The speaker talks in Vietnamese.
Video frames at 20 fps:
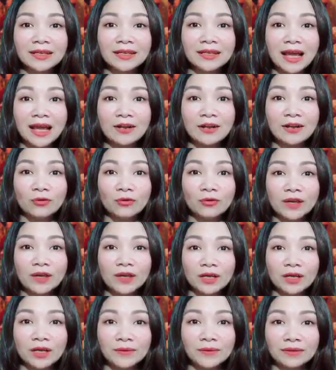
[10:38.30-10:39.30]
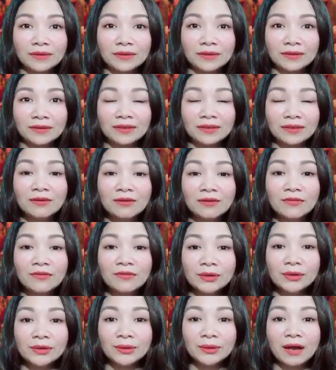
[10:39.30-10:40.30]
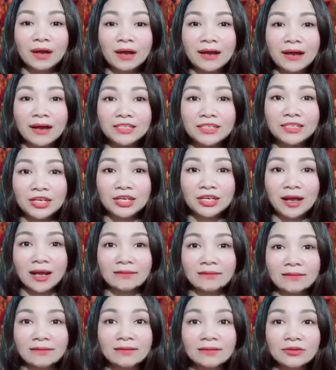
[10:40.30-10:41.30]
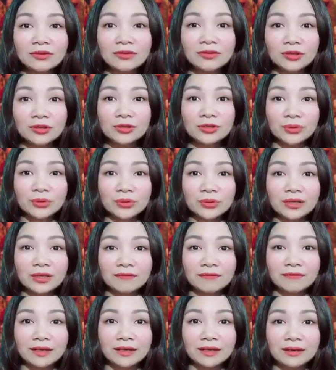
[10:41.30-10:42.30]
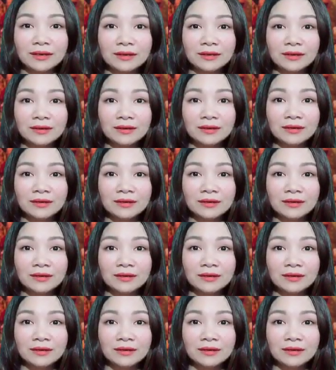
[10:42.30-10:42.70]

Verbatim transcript: tiền tài đổ về không ngừng. Video đã phát trên kênh Tếu số Tử Vi.